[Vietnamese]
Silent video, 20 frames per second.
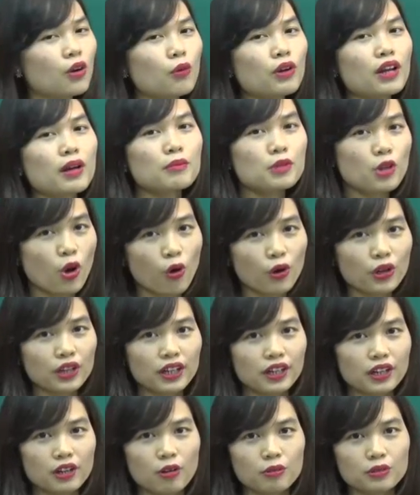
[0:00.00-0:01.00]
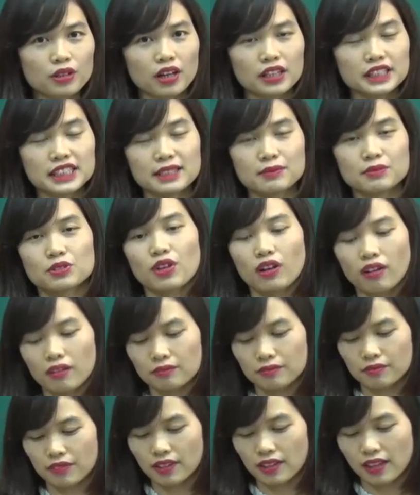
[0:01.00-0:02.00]
nguyên âm đôi, đúng nhỉ?
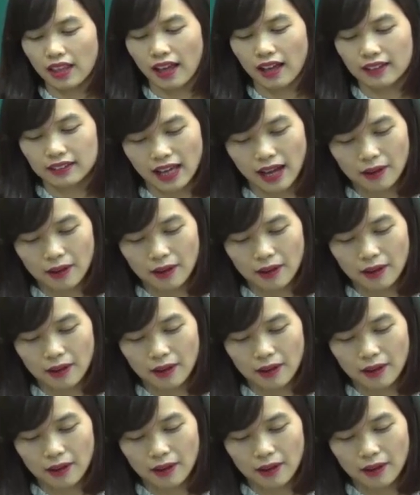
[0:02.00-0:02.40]
Diphthongs là